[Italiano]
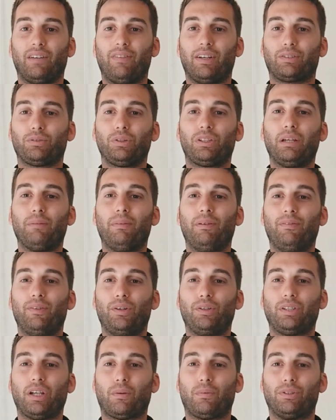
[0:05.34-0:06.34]
Salve a tutti e
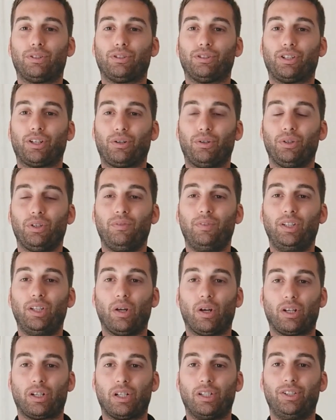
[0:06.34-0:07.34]
benvenuti a questo secondo
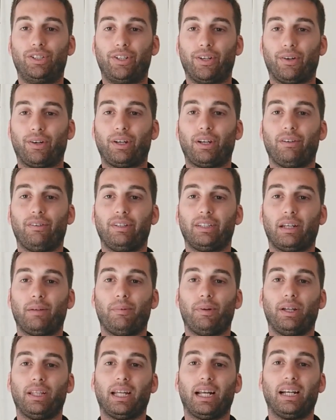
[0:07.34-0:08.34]
video recensione dove
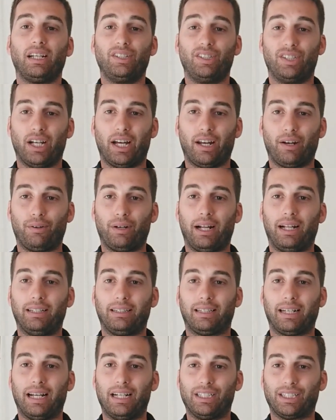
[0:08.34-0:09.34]
andremo ad analizzare
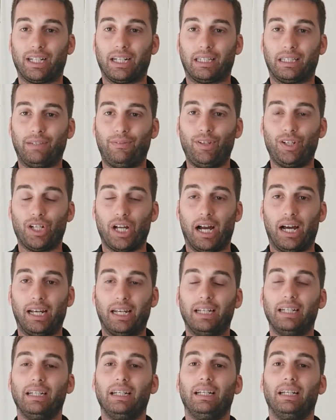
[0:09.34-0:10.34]
un'altra esca
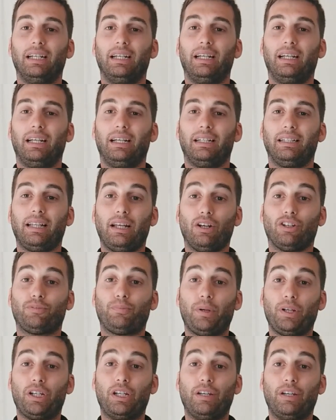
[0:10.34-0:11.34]
artificiale, nello
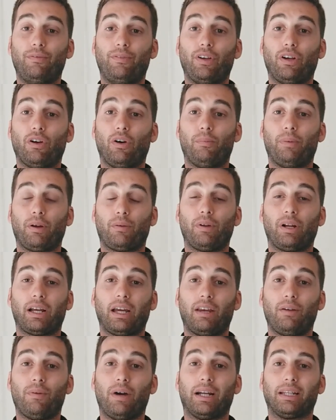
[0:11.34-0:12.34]
specifico per quel che
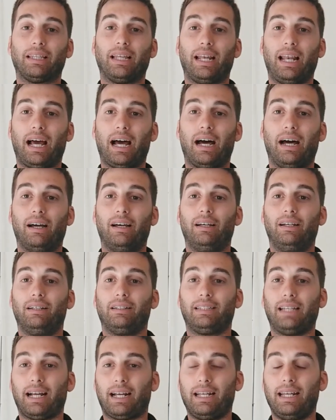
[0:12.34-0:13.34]
riguarda la
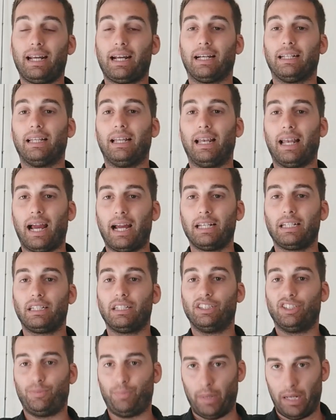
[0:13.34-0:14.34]
tecnica del
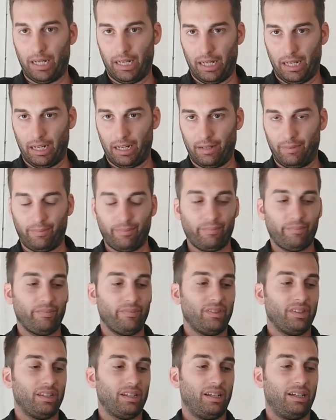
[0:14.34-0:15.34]
light spinning.
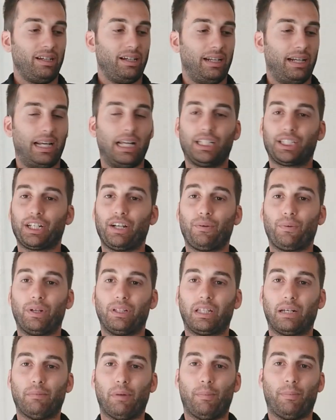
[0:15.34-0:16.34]
L'esca di cui
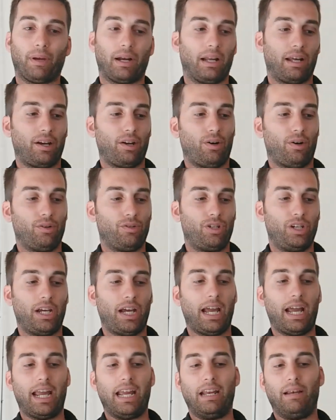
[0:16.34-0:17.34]
andremo a parlare oggi
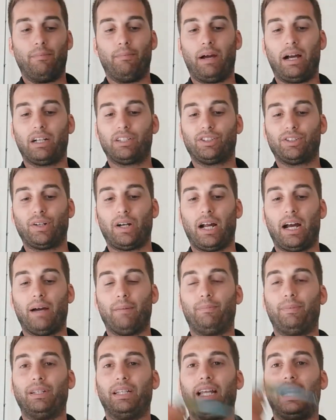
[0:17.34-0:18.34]
è il Max
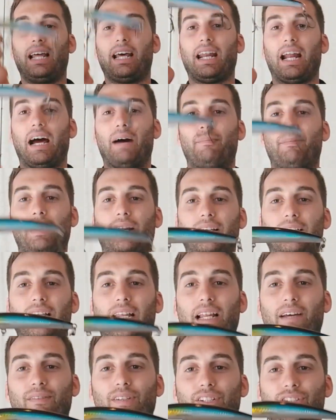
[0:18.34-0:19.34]
Wrap della Rapala
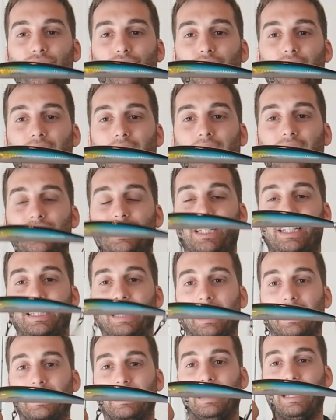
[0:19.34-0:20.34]
nella versione da
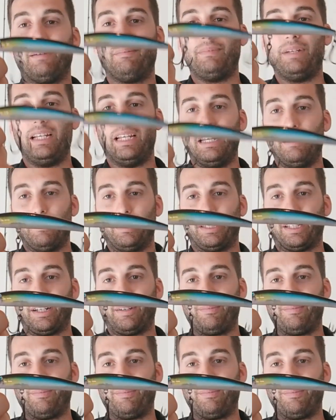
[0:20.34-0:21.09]
70 mm.